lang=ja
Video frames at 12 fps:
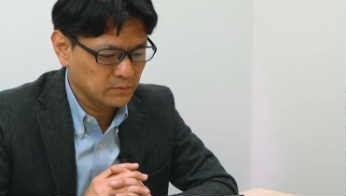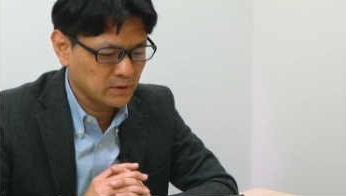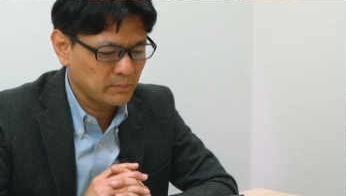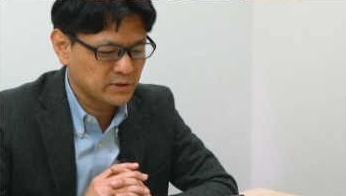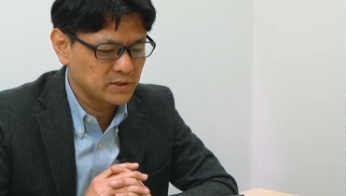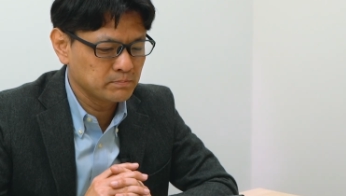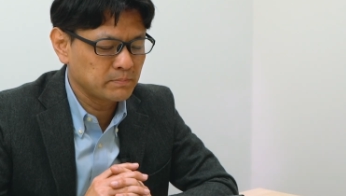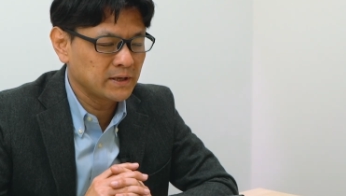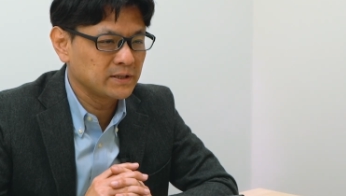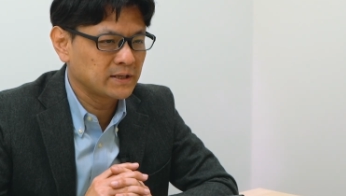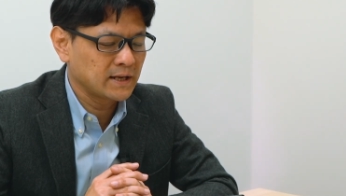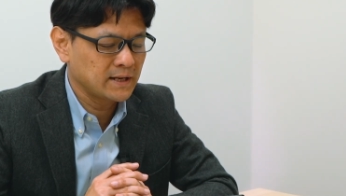これはもう頻
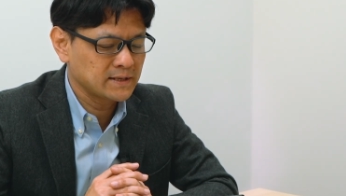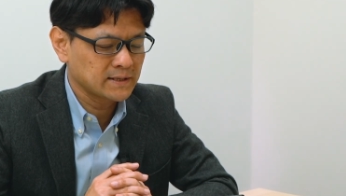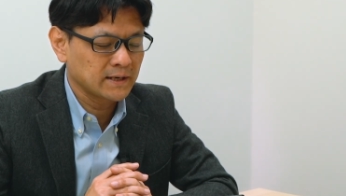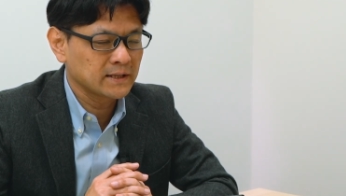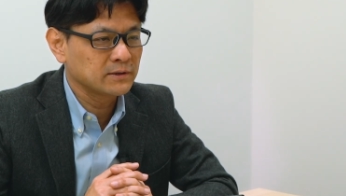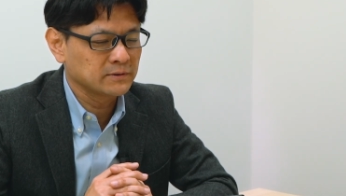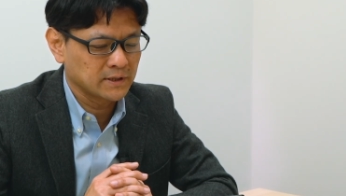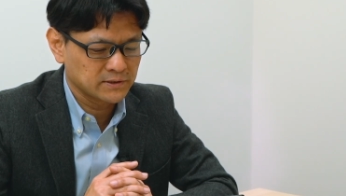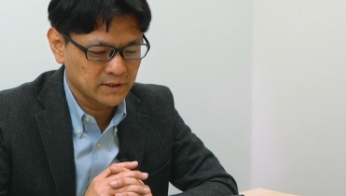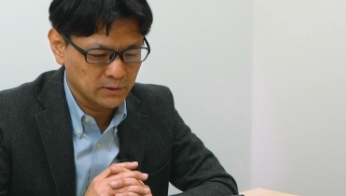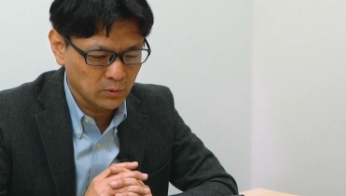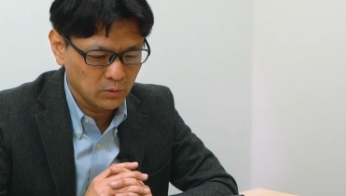繁に懸念されてるんで
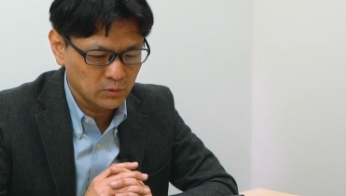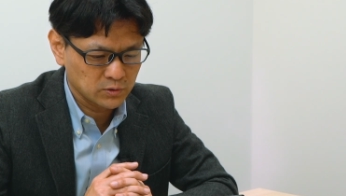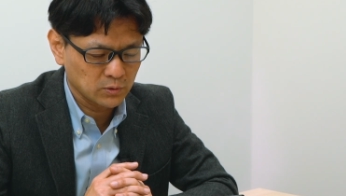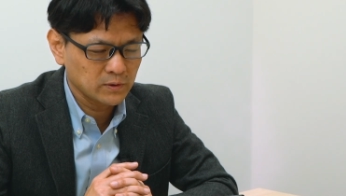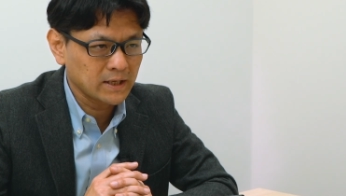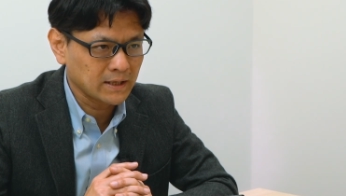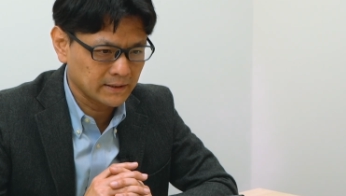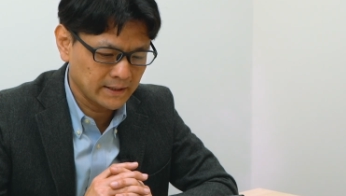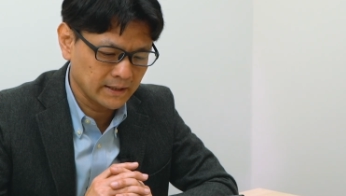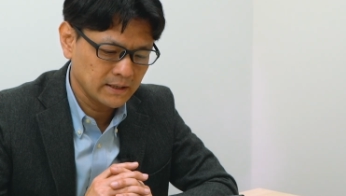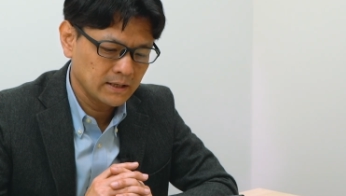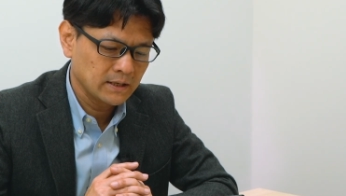すけど、その中
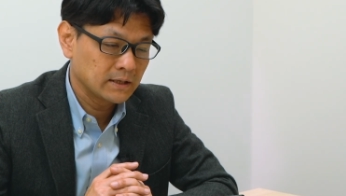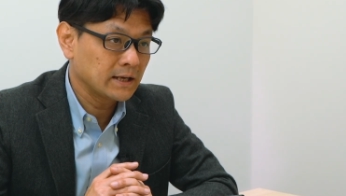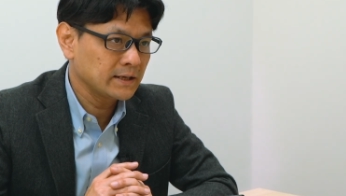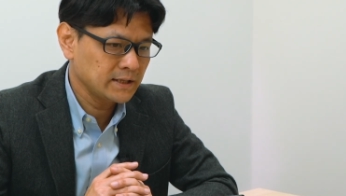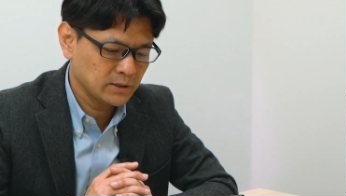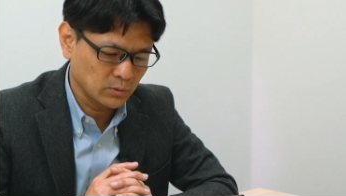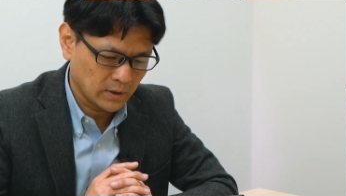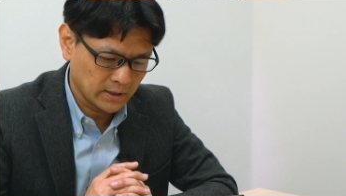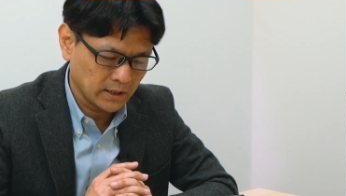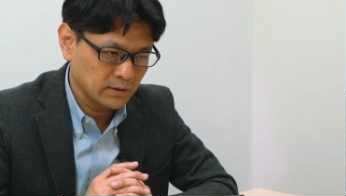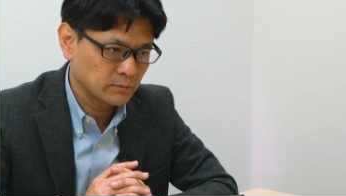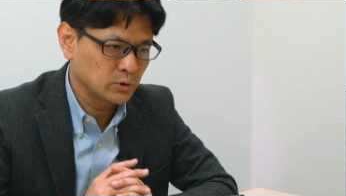で、来年度か
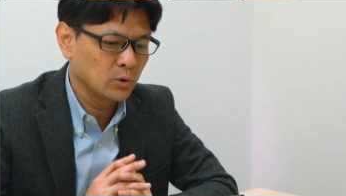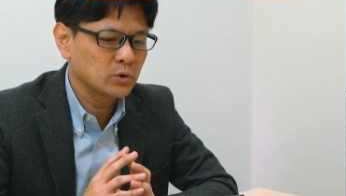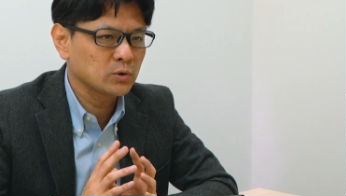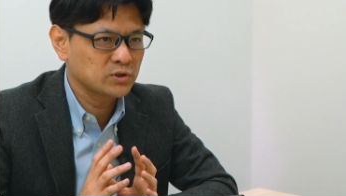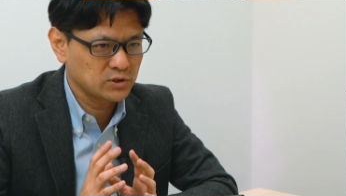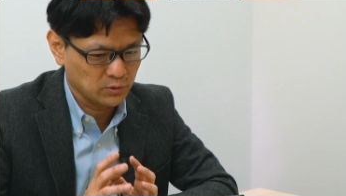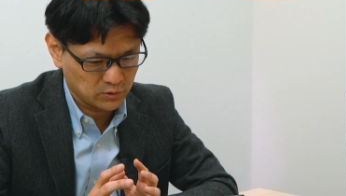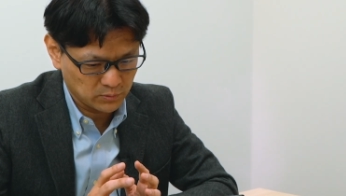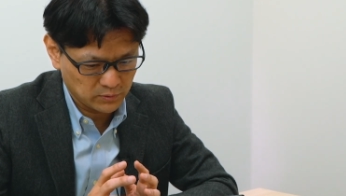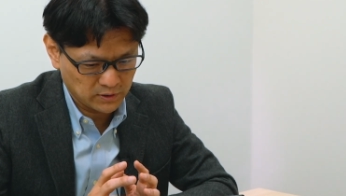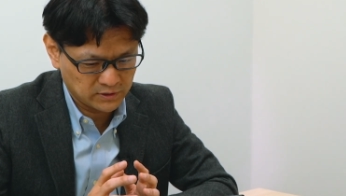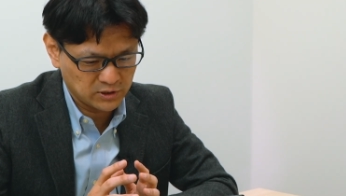ら揚々市場とい
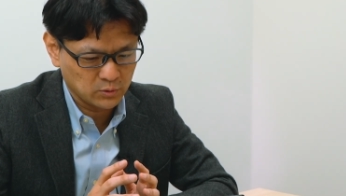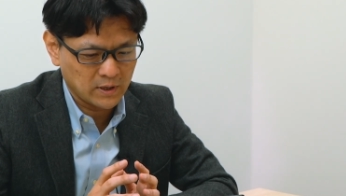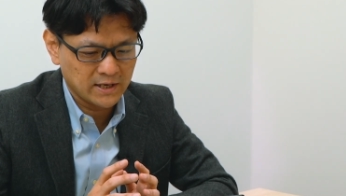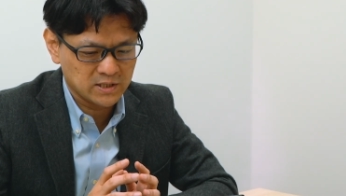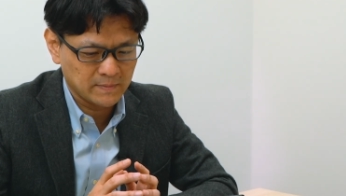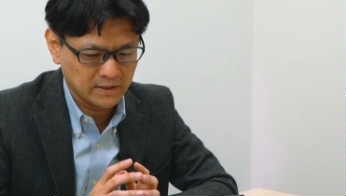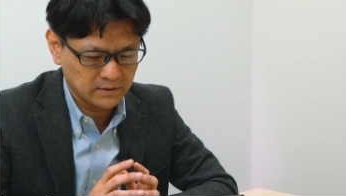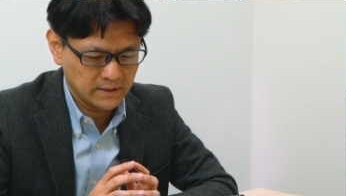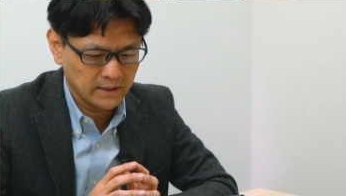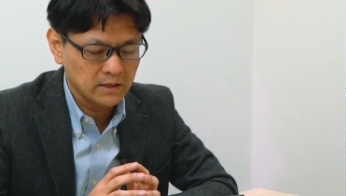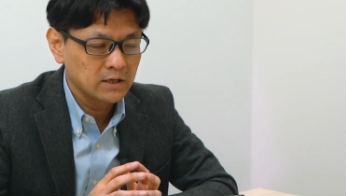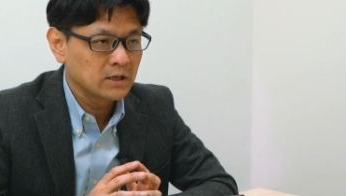う市場が始まっ
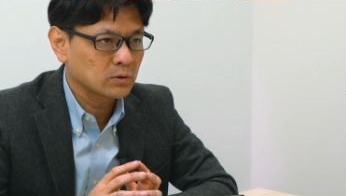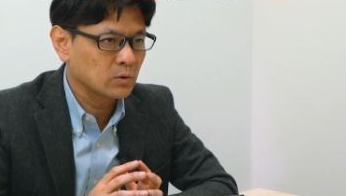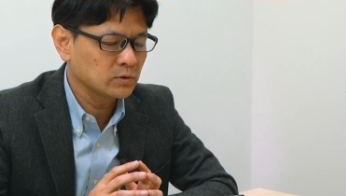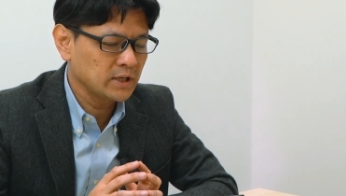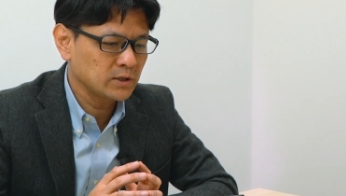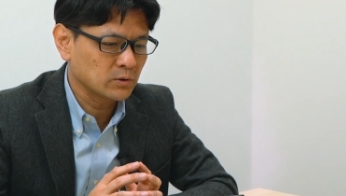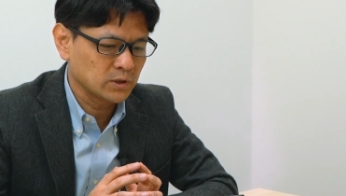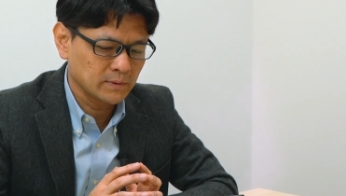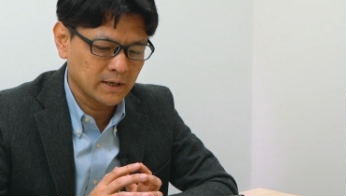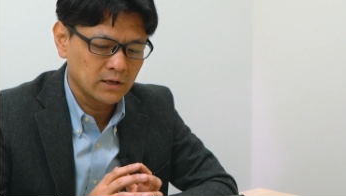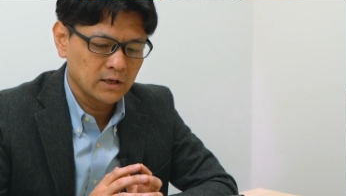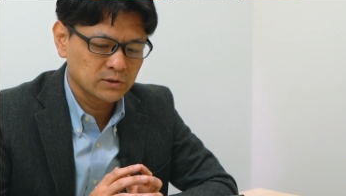て、今年度に
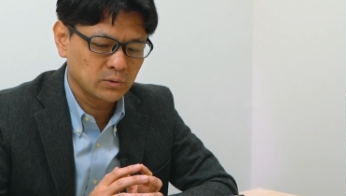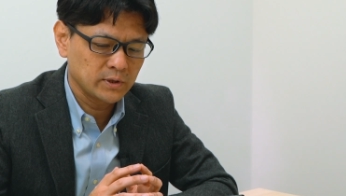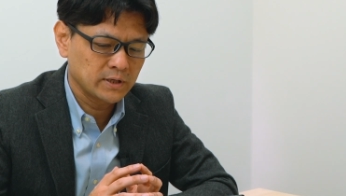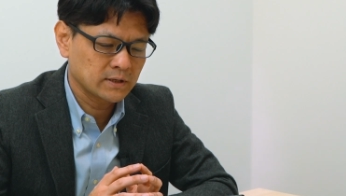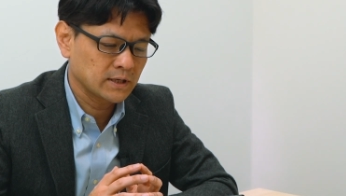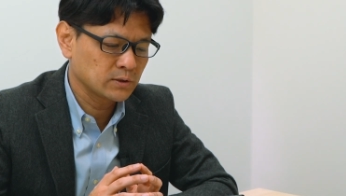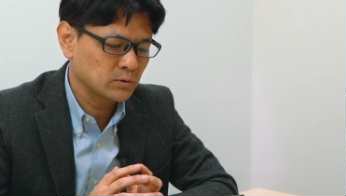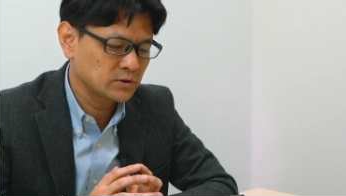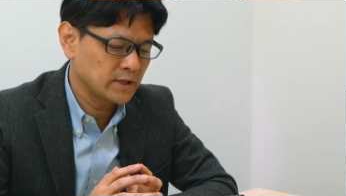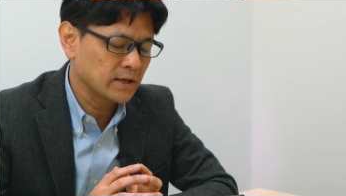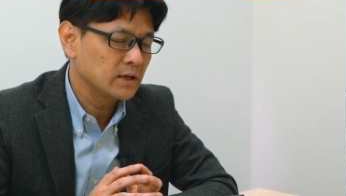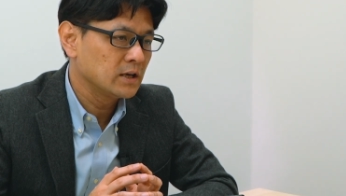はその一環とし
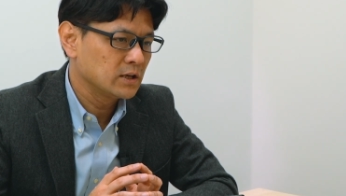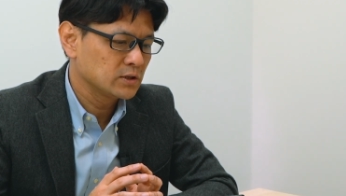て、